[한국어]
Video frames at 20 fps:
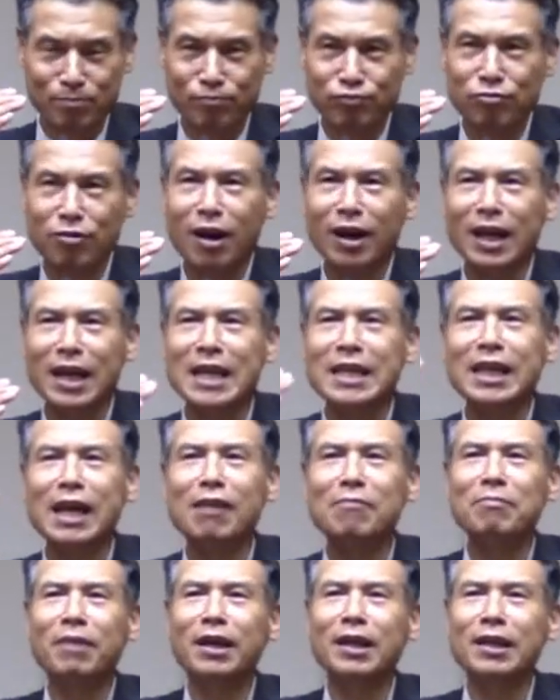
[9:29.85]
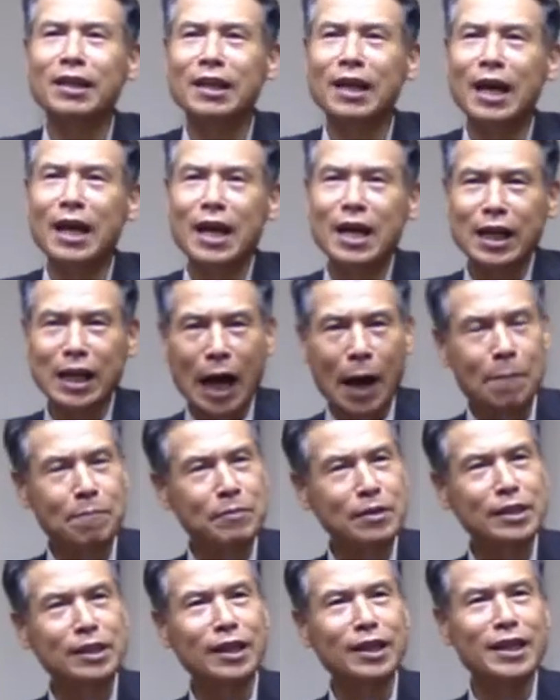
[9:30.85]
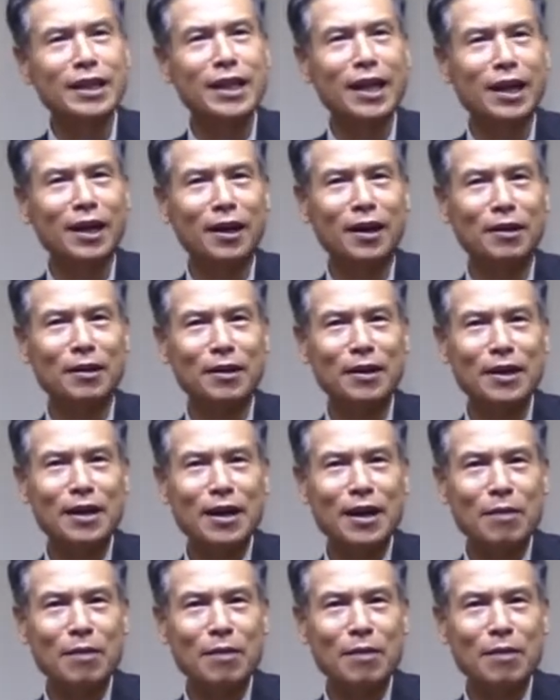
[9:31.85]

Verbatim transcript: 부활에 이르다는 말은 갑자기 내가